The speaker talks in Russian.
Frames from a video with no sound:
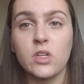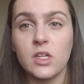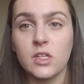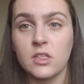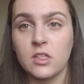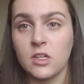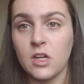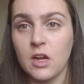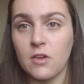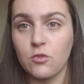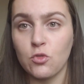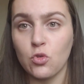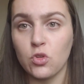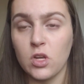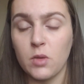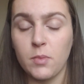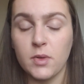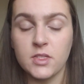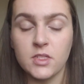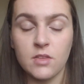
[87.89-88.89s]
риэлтор говно
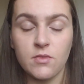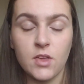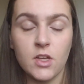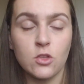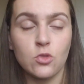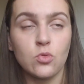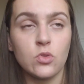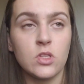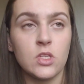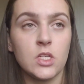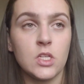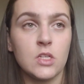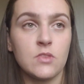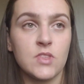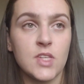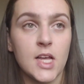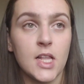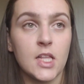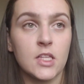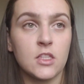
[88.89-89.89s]
не посоветует, и
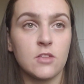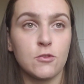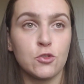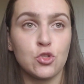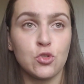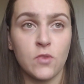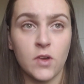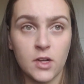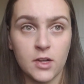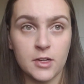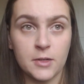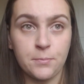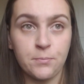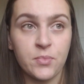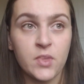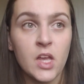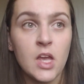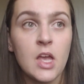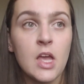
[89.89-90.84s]
взял этого чувака.